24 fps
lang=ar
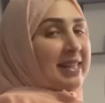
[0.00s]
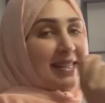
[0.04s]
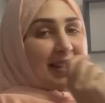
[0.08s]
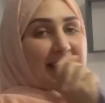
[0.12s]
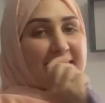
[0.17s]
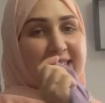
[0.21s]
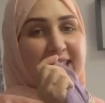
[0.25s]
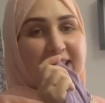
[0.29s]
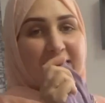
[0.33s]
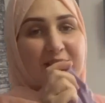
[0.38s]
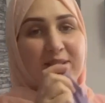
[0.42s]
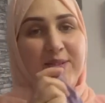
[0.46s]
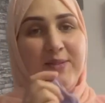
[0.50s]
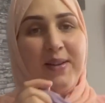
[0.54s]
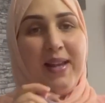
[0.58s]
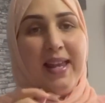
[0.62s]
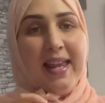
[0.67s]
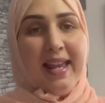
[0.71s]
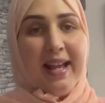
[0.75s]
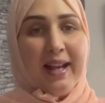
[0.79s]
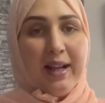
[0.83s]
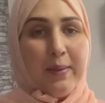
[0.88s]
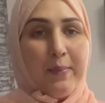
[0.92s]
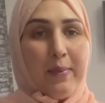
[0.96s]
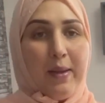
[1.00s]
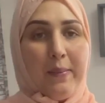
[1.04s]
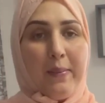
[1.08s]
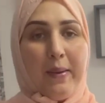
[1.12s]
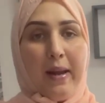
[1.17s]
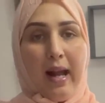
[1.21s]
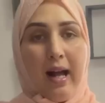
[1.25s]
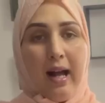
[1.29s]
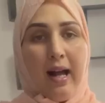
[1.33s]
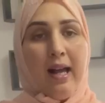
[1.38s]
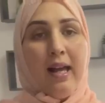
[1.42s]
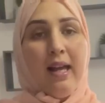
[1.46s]
جاتها شويه
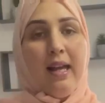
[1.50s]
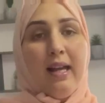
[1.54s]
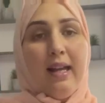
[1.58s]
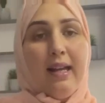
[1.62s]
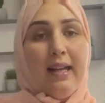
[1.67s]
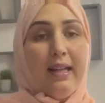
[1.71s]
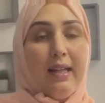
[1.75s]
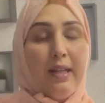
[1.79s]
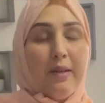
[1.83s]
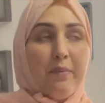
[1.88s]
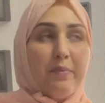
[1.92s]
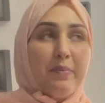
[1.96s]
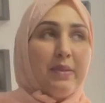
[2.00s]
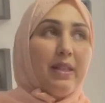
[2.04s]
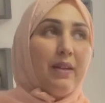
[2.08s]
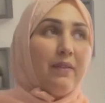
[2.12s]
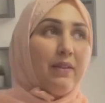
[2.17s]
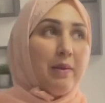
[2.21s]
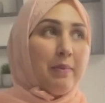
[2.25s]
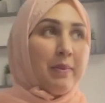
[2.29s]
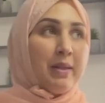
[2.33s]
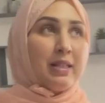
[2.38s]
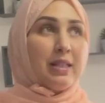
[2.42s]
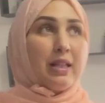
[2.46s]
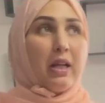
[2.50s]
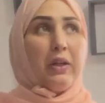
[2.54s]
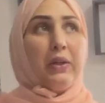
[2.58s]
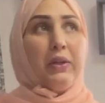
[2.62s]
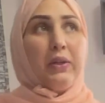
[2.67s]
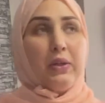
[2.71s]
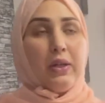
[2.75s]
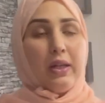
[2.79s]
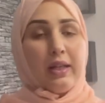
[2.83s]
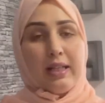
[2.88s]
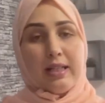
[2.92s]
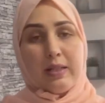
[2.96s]
كبيبره آه، بزاف البنات
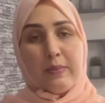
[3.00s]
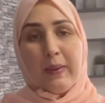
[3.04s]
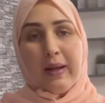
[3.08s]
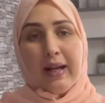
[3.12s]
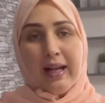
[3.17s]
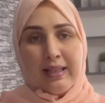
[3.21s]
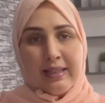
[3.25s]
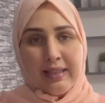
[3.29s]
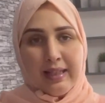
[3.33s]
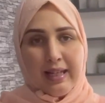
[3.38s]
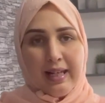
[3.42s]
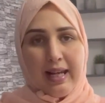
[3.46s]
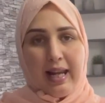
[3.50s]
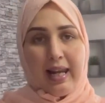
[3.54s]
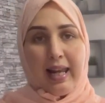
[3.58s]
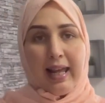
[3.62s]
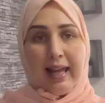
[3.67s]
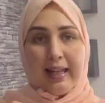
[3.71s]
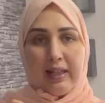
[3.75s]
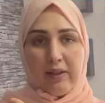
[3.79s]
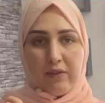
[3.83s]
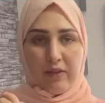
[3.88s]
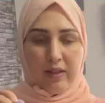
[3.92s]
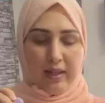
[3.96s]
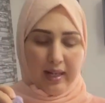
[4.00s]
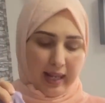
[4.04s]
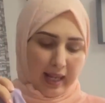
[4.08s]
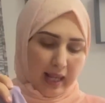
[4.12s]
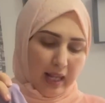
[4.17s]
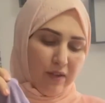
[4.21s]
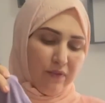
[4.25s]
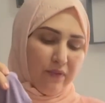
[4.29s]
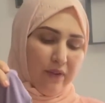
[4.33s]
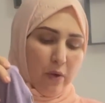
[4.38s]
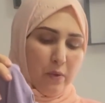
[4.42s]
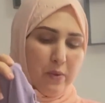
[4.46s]
قالوا كنت باغا ندير لها الخلف
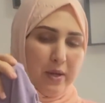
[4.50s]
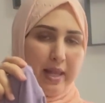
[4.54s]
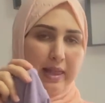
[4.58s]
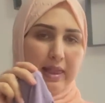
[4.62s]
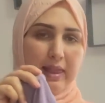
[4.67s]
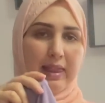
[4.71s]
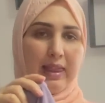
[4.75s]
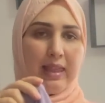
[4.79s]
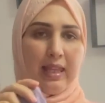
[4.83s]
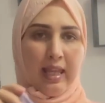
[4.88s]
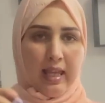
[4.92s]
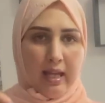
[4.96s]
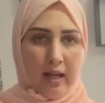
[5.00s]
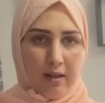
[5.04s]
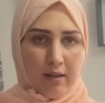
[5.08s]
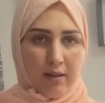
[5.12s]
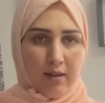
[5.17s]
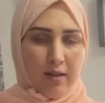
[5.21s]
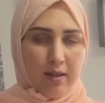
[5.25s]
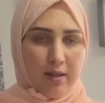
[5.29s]
الخلفه ولا الثنيه